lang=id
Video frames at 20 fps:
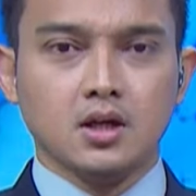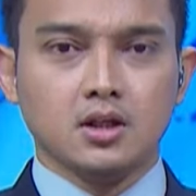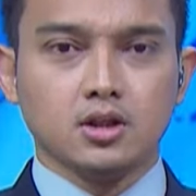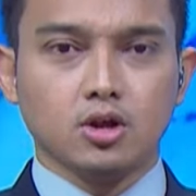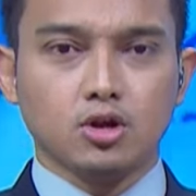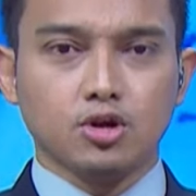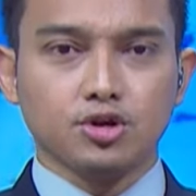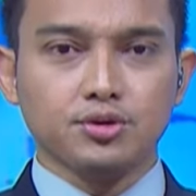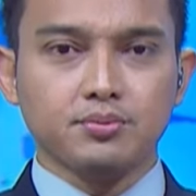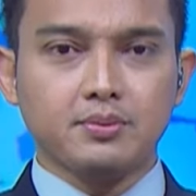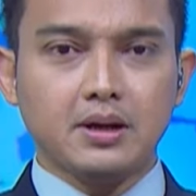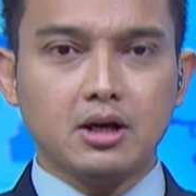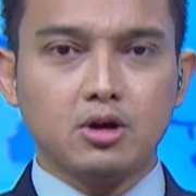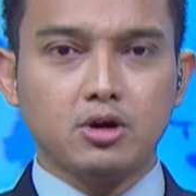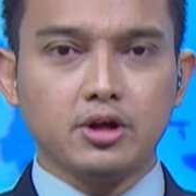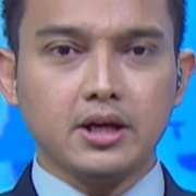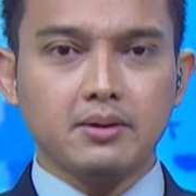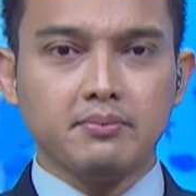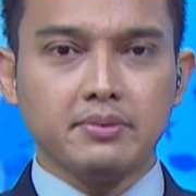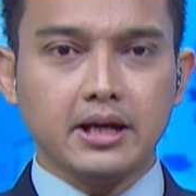Toko
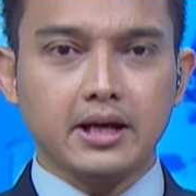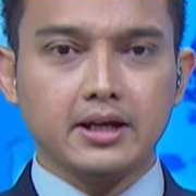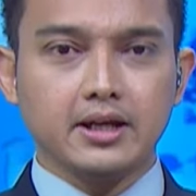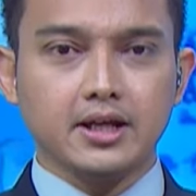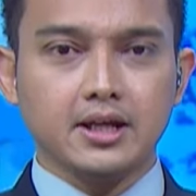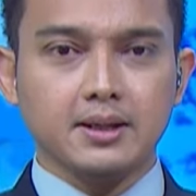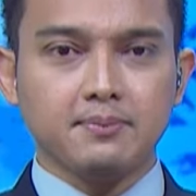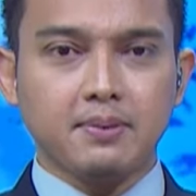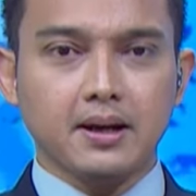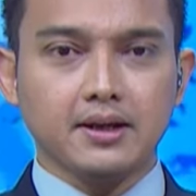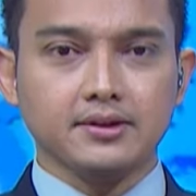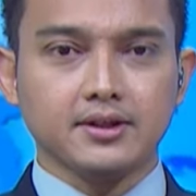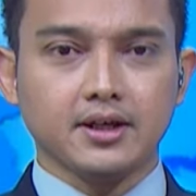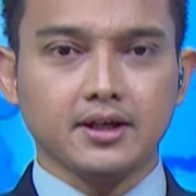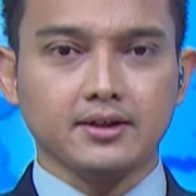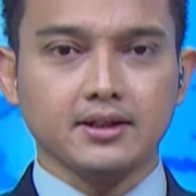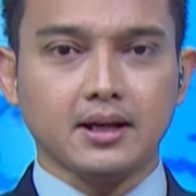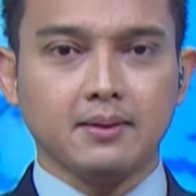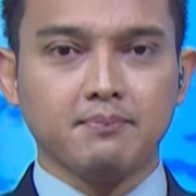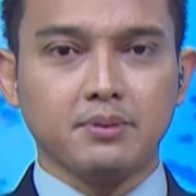sembako yang berada di
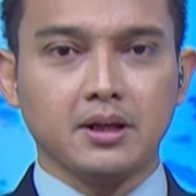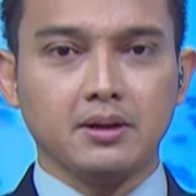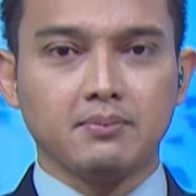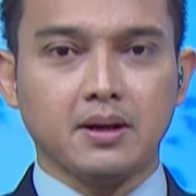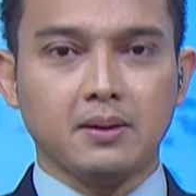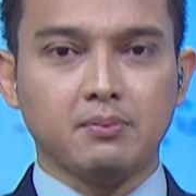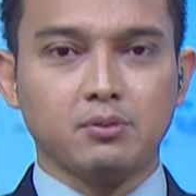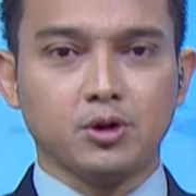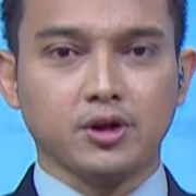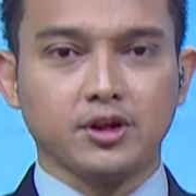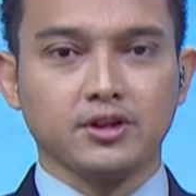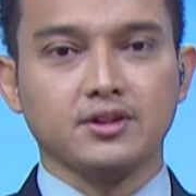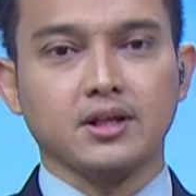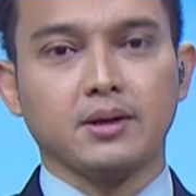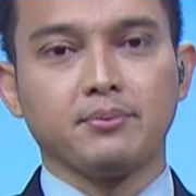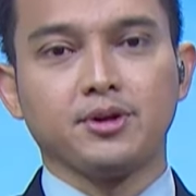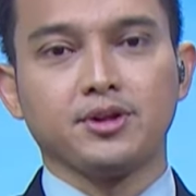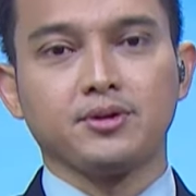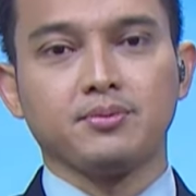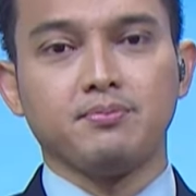pasar samping Mapol
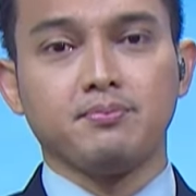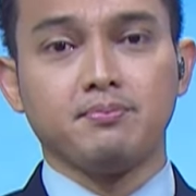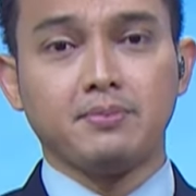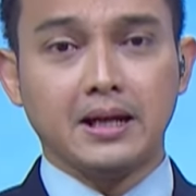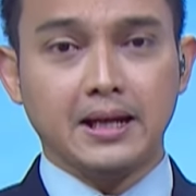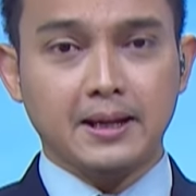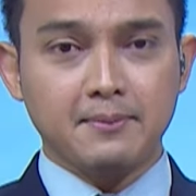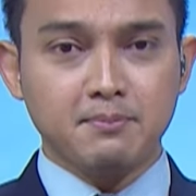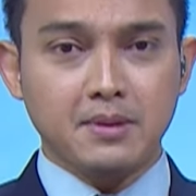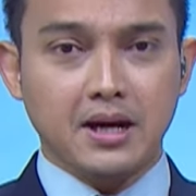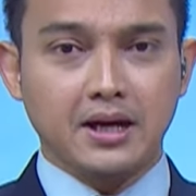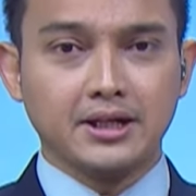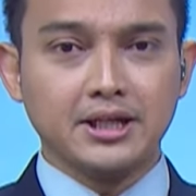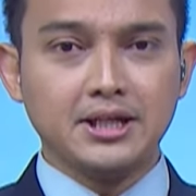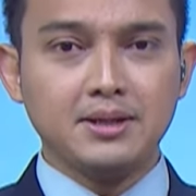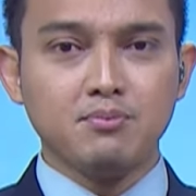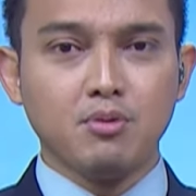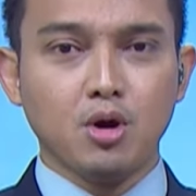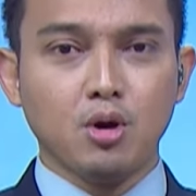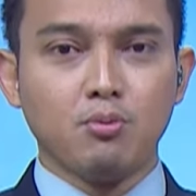Restabes Palembang
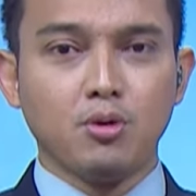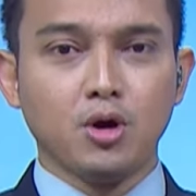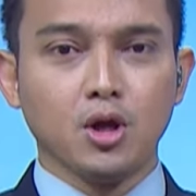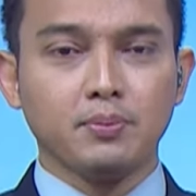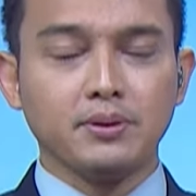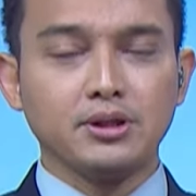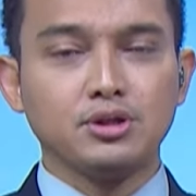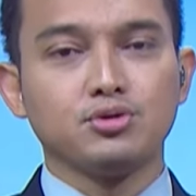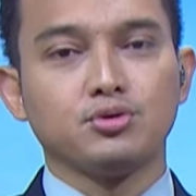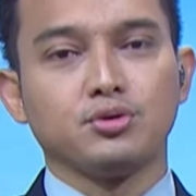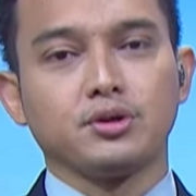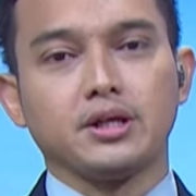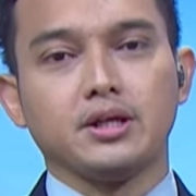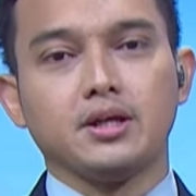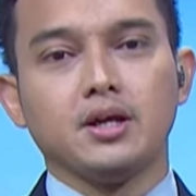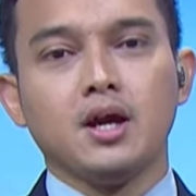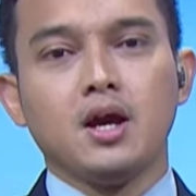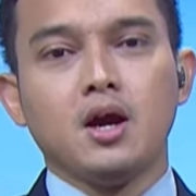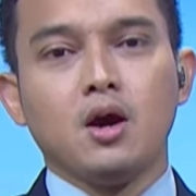dibobol pencuri.